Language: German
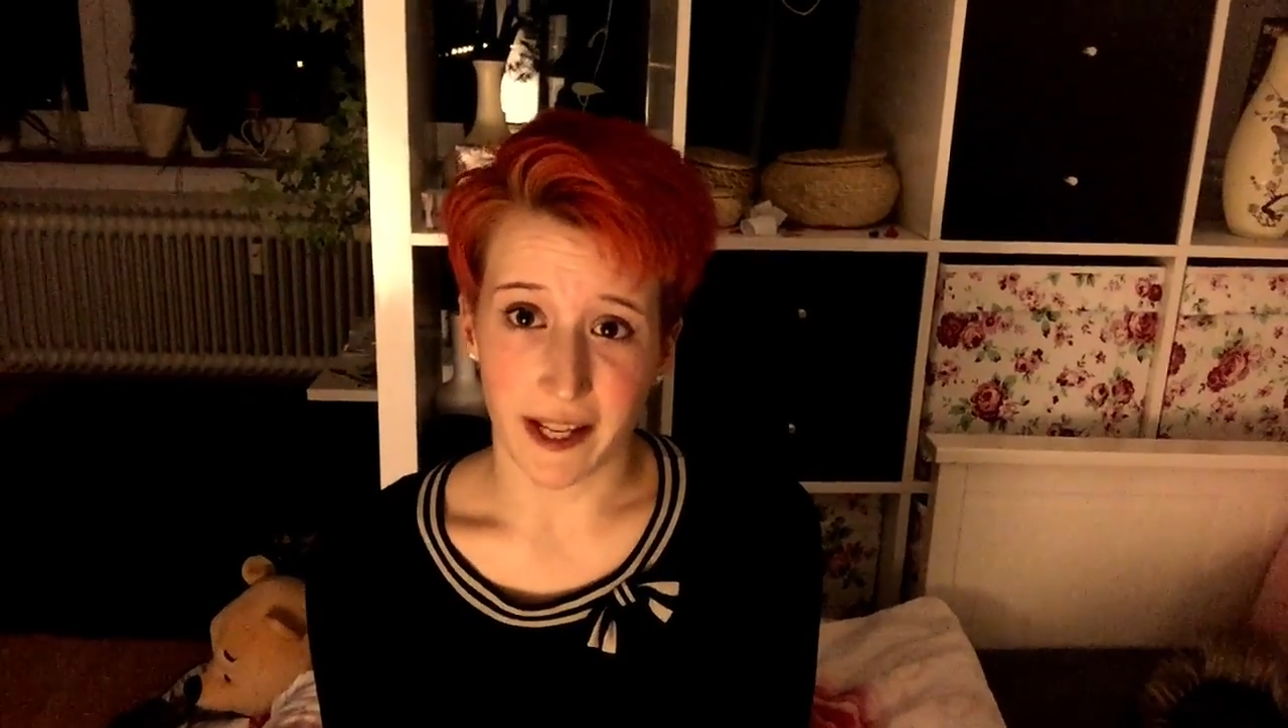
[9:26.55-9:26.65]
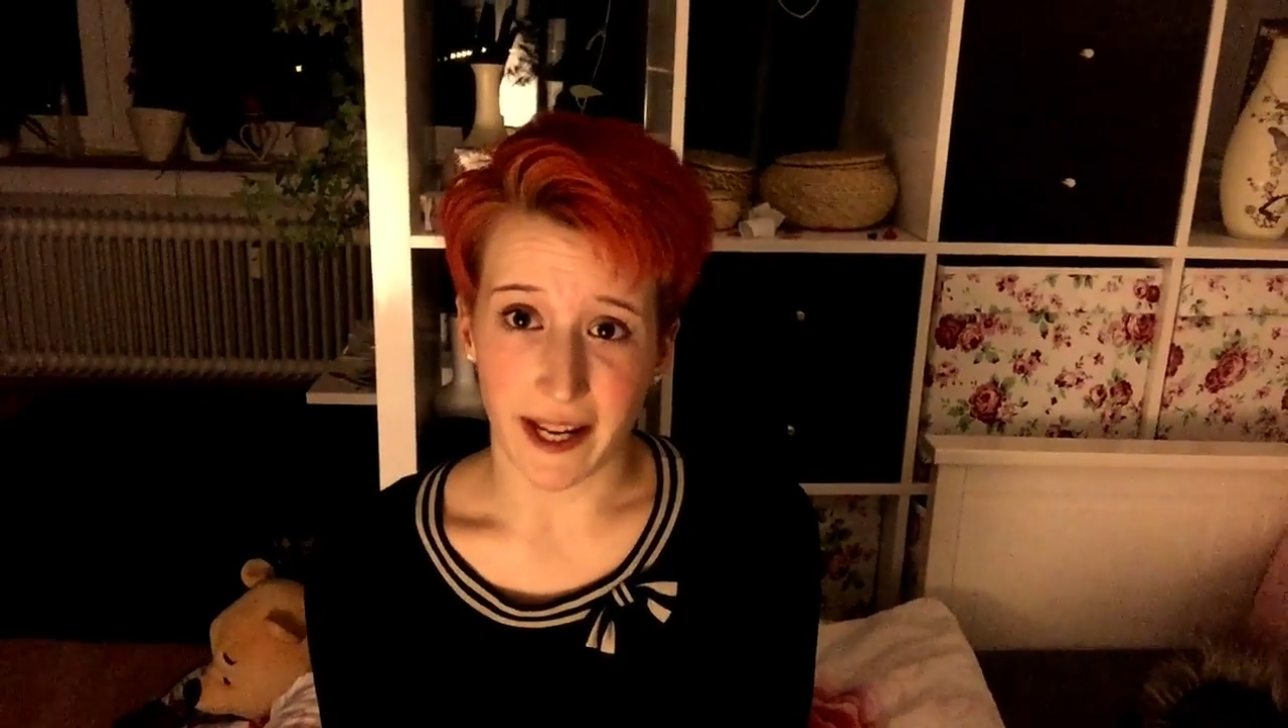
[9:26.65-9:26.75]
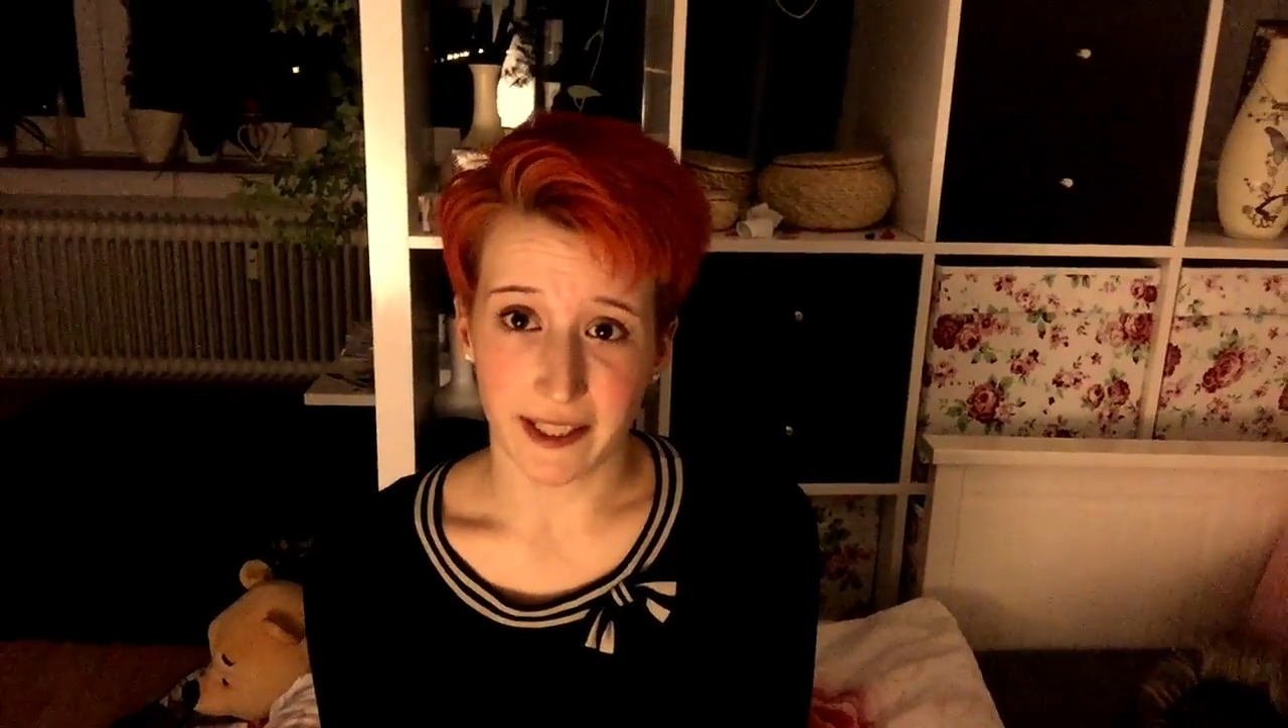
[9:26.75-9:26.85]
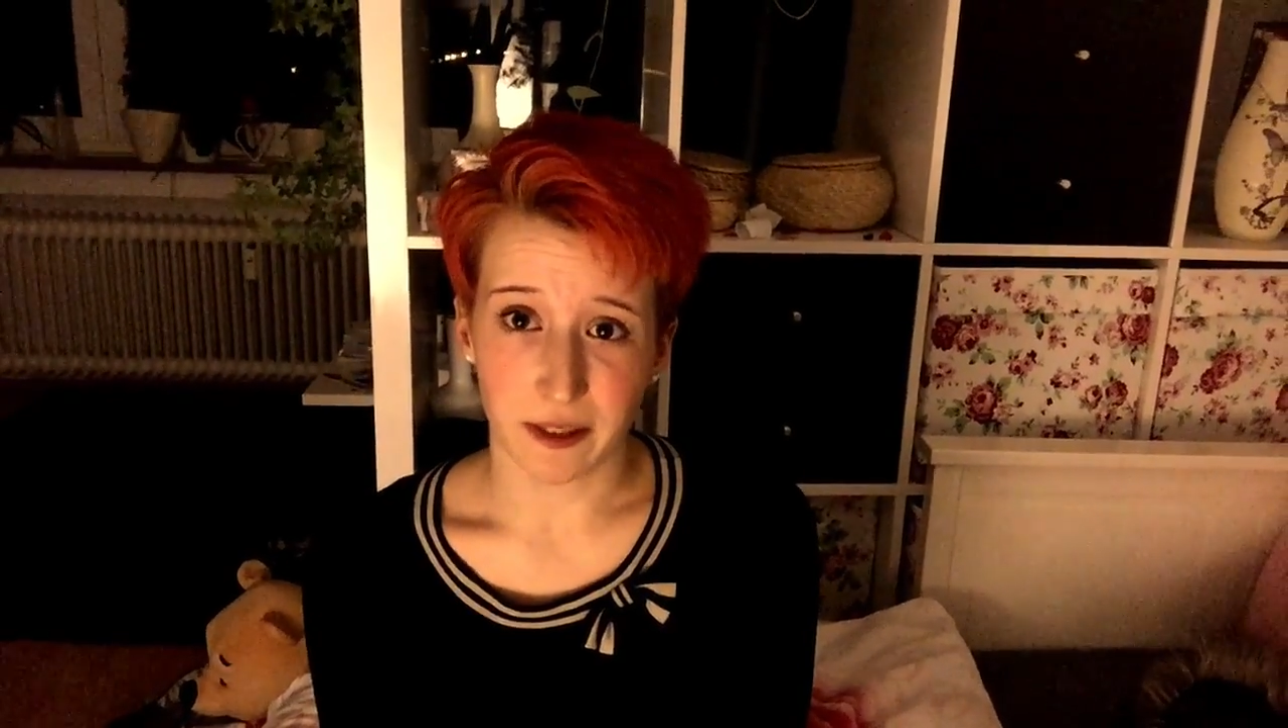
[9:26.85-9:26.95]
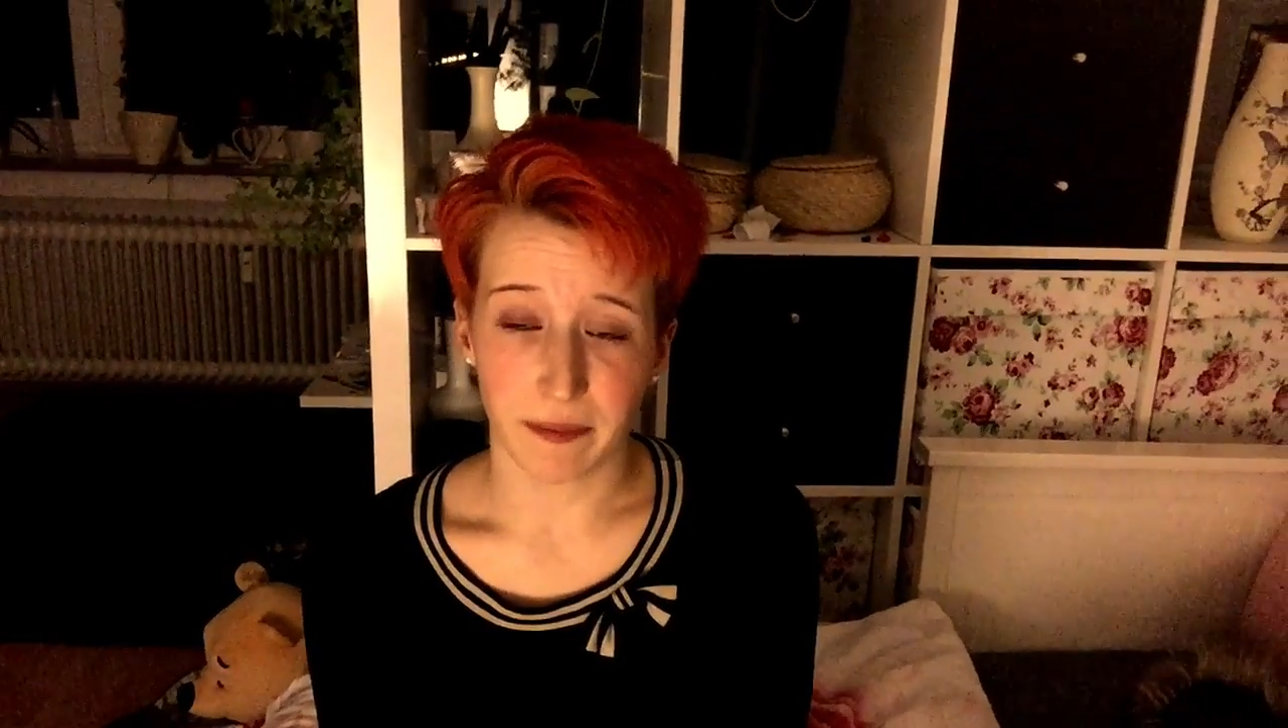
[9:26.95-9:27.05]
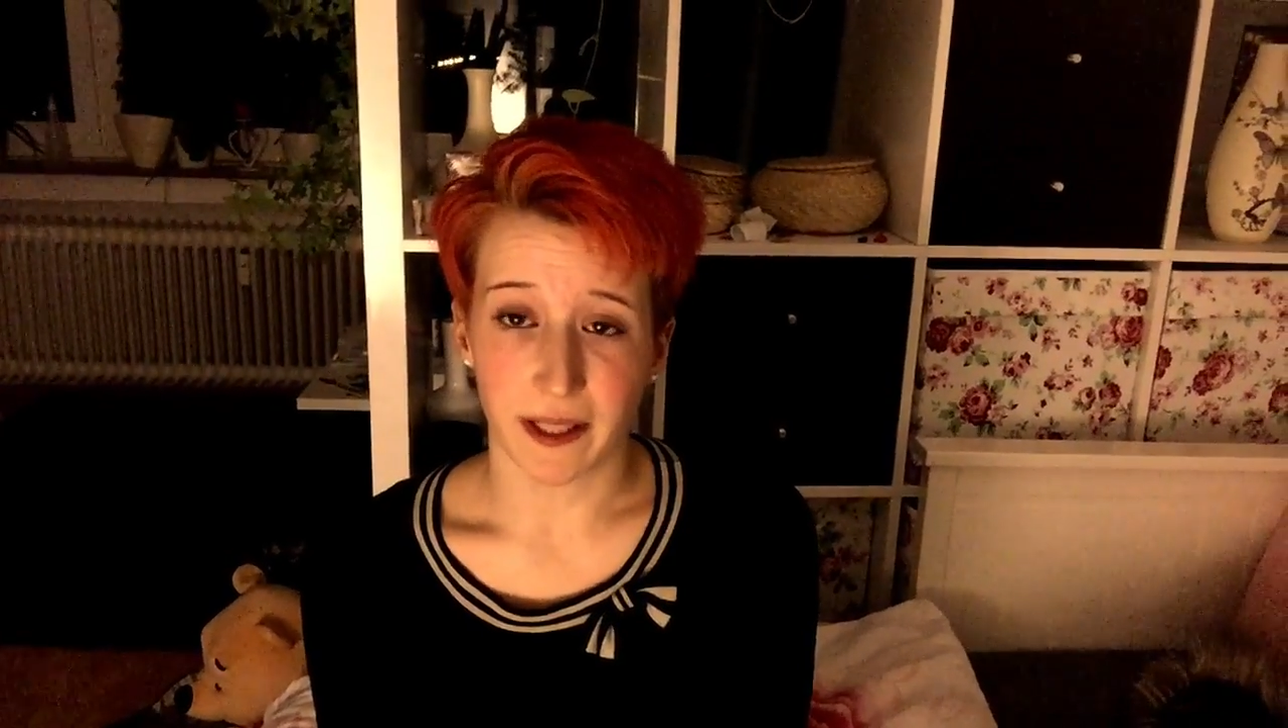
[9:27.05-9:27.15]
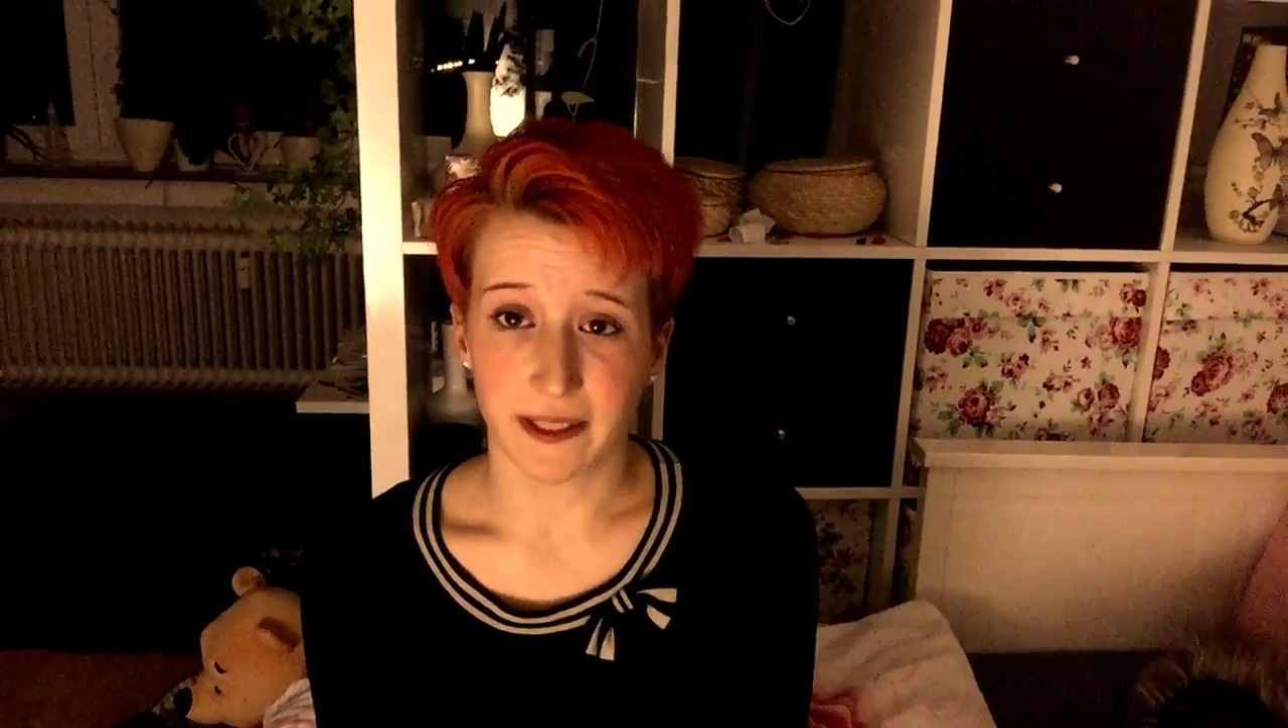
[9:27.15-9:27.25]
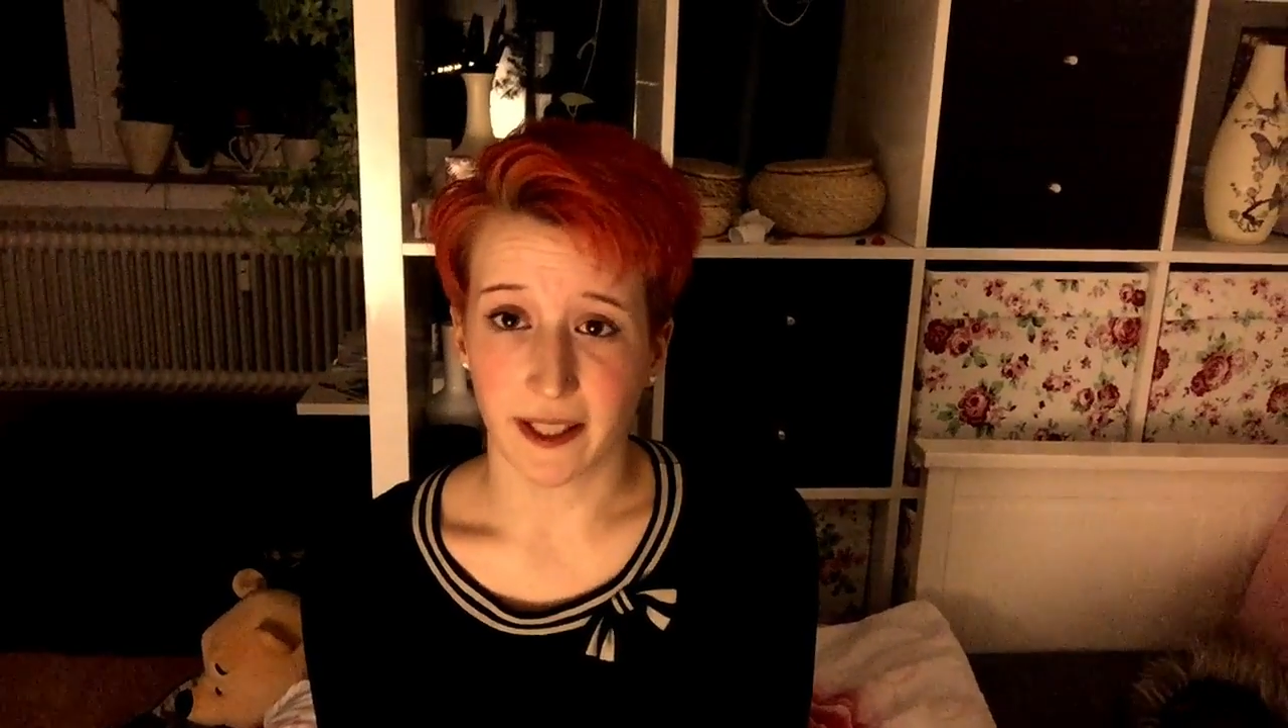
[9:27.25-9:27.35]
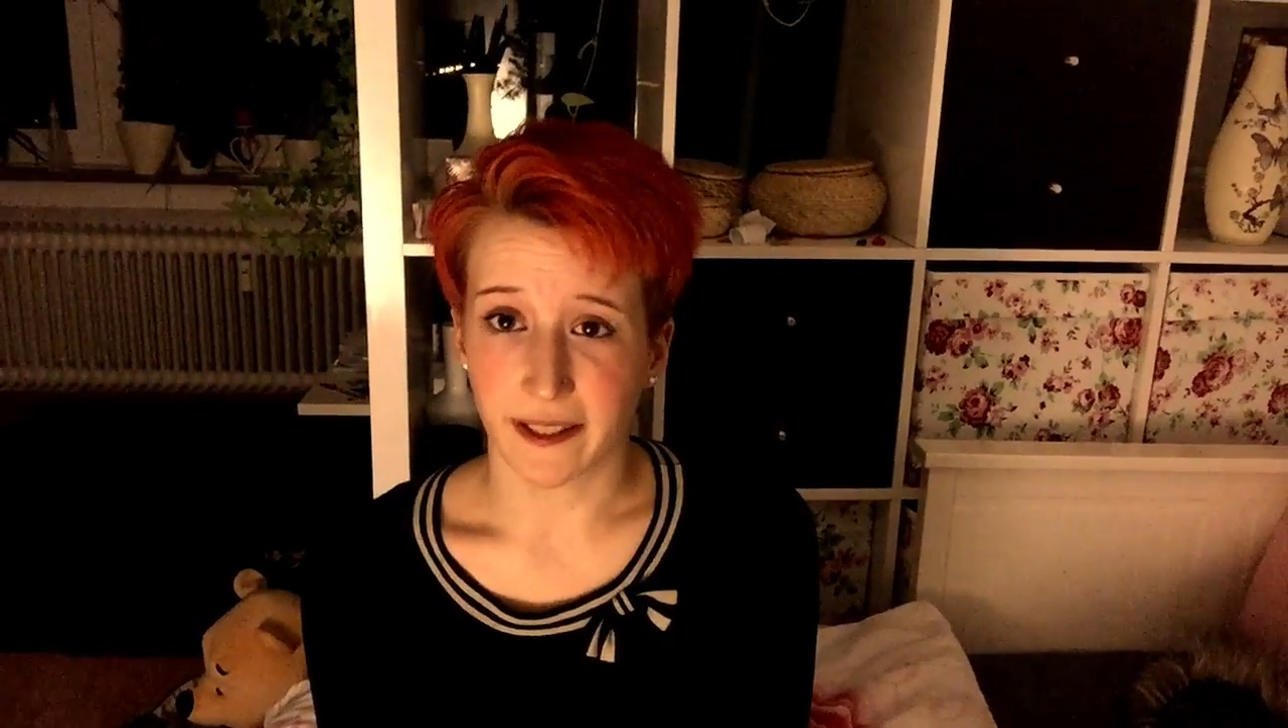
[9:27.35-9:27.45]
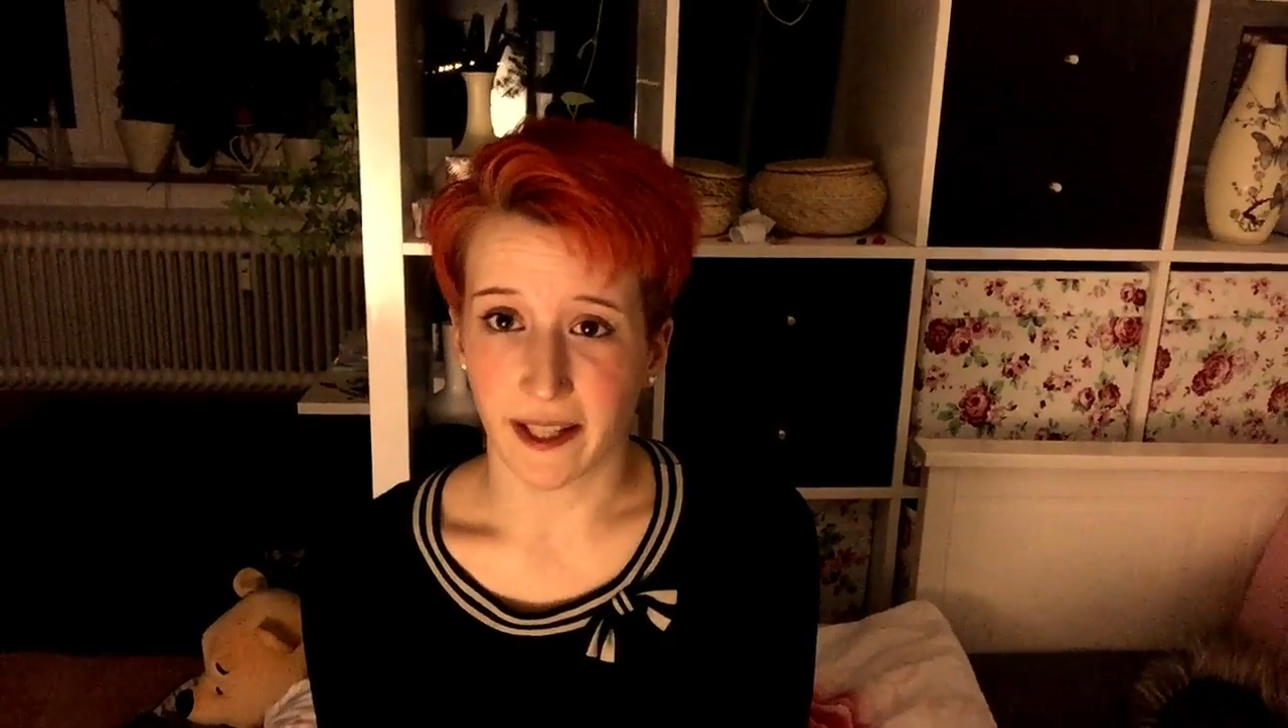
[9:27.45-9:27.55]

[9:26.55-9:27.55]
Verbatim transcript: der echte Pelz halt